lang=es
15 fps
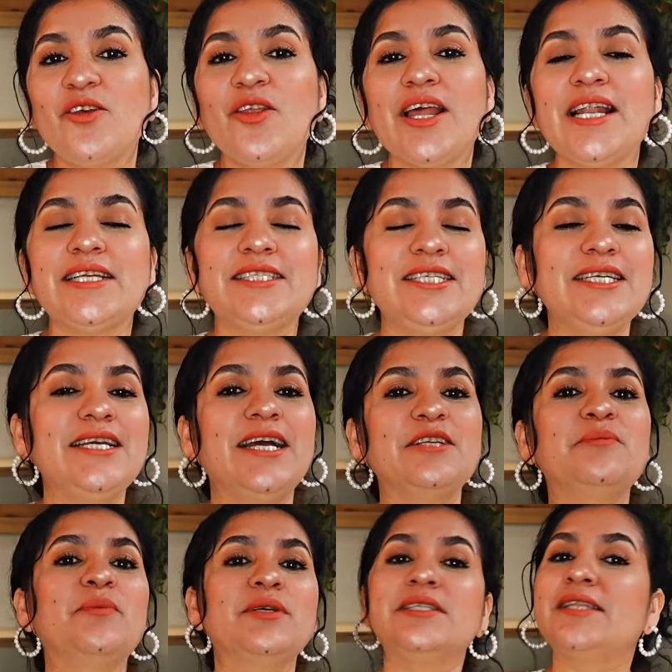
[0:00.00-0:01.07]
todas las chicas
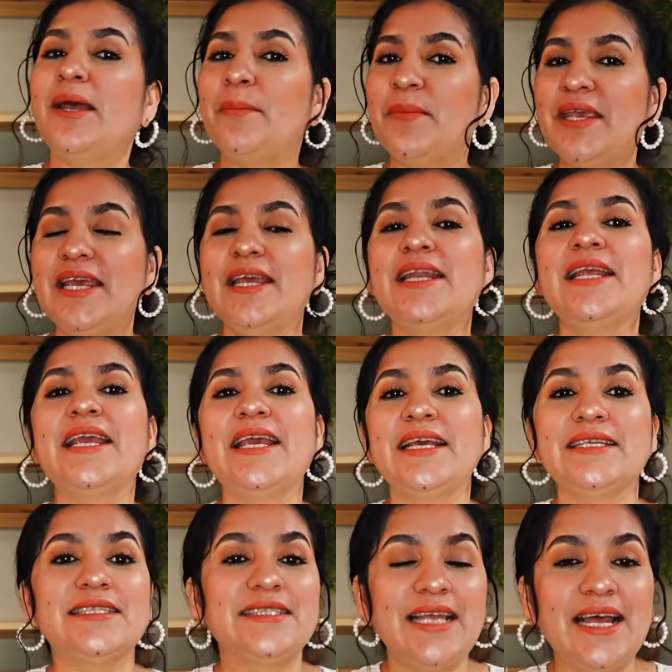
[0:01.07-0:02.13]
pues también que
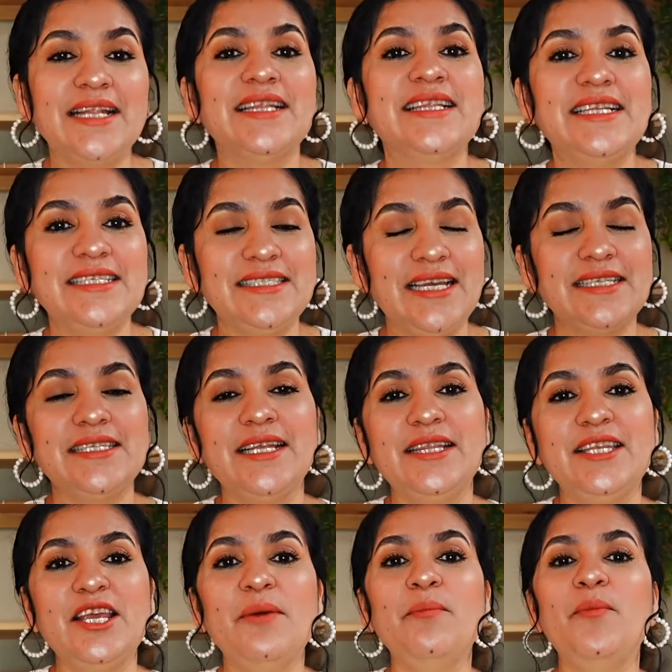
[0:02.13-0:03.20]
están desde hace
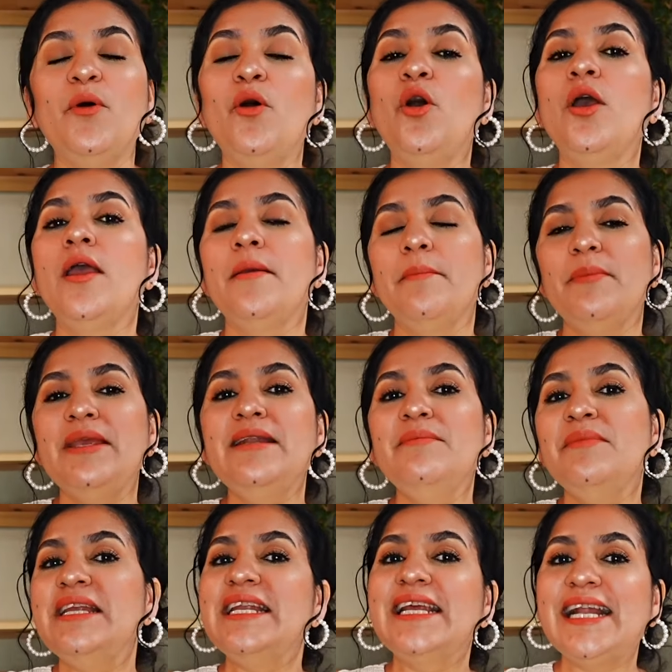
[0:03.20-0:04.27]
tiempo. Mil,
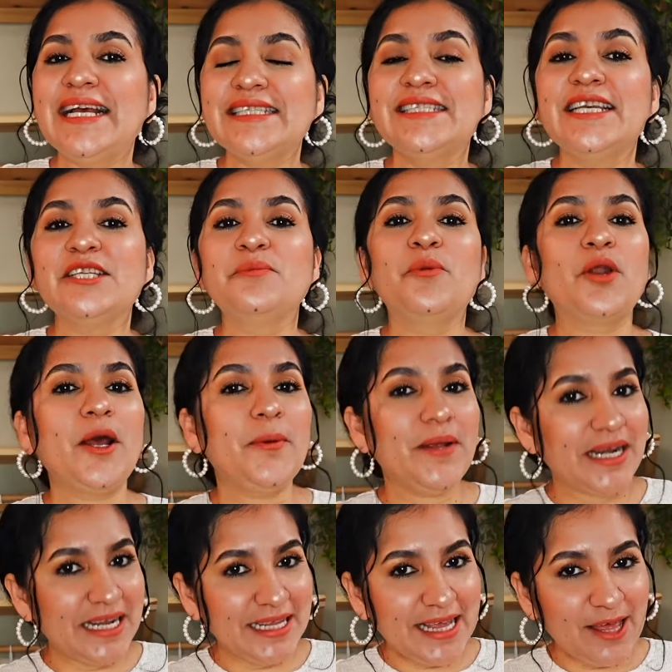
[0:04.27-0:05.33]
mil gracias por
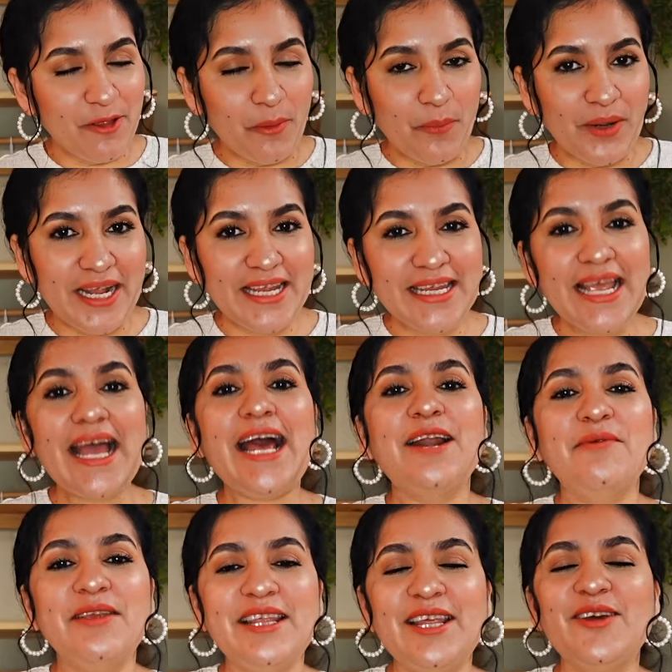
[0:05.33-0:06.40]
haberle dado play al
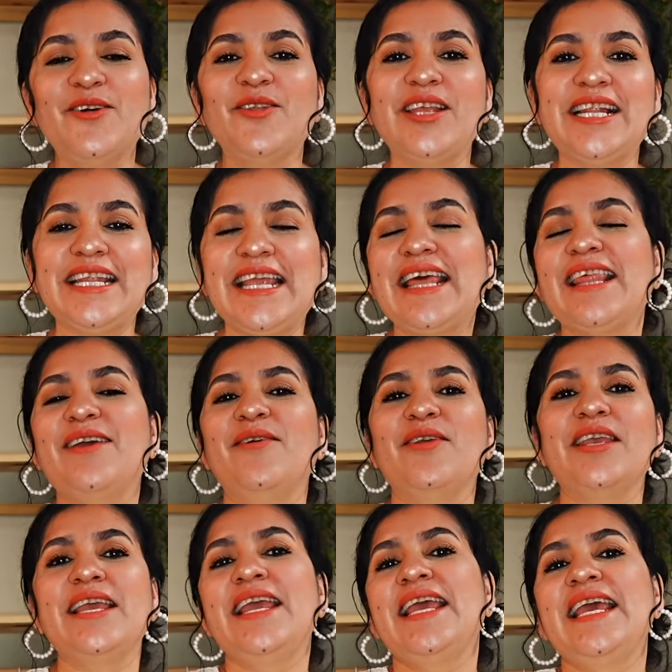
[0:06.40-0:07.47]
video del día de hoy.
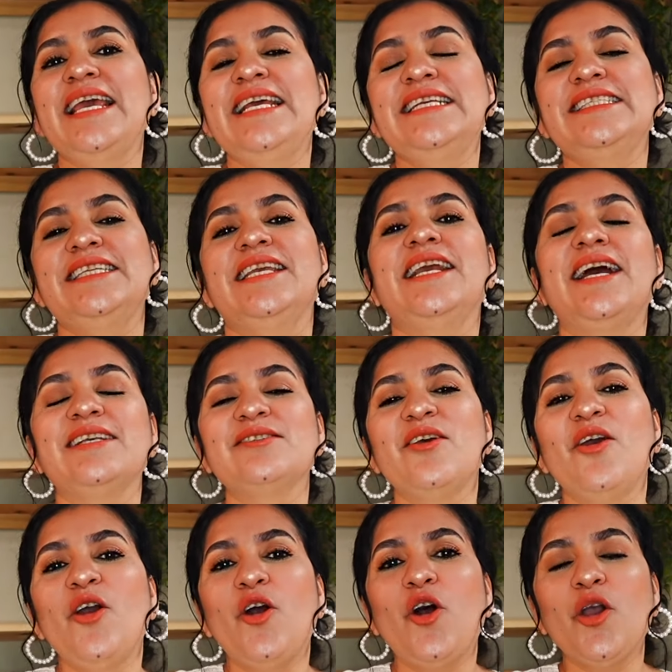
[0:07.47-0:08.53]
Chicas,
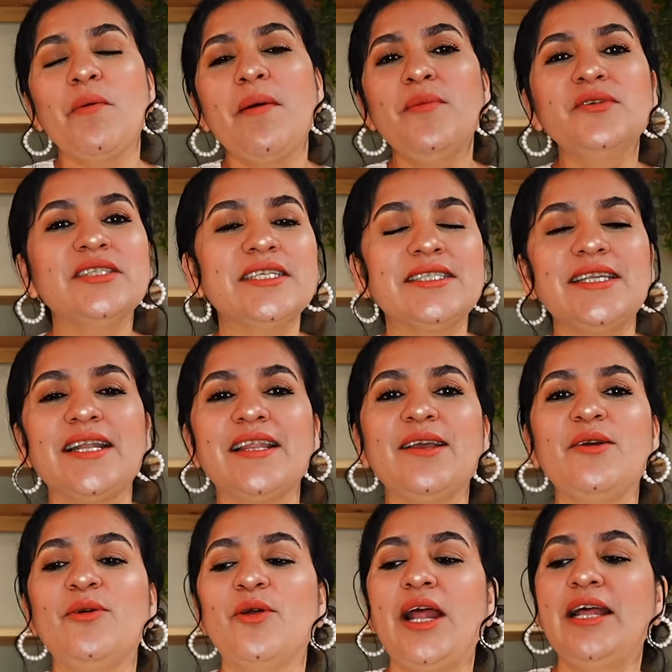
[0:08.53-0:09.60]
hoy vamos a estar
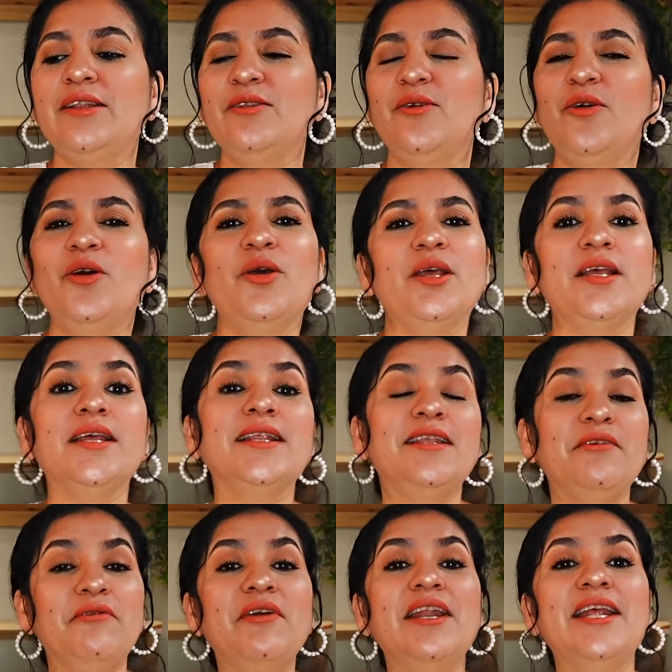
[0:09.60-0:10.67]
decorando
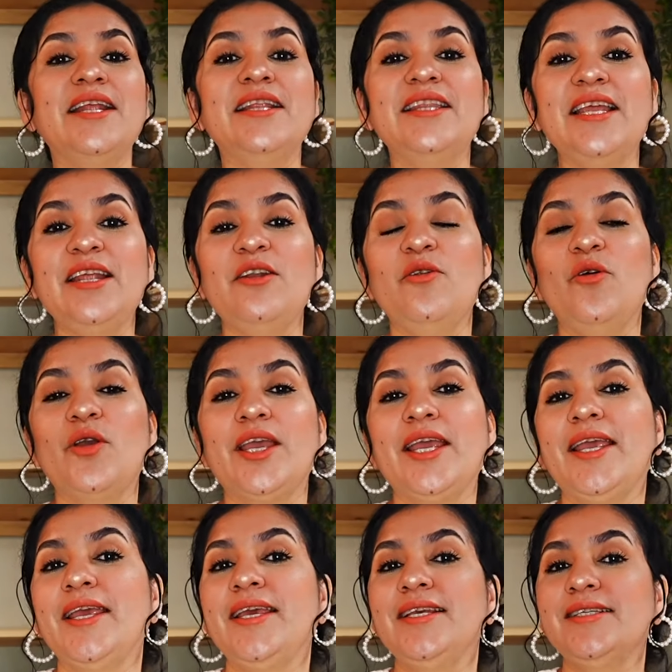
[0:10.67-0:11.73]
diferente lo
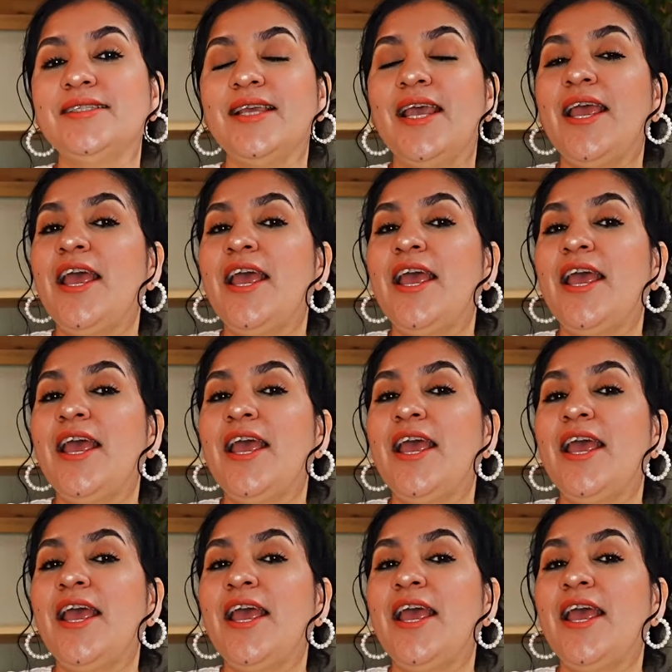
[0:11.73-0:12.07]
que es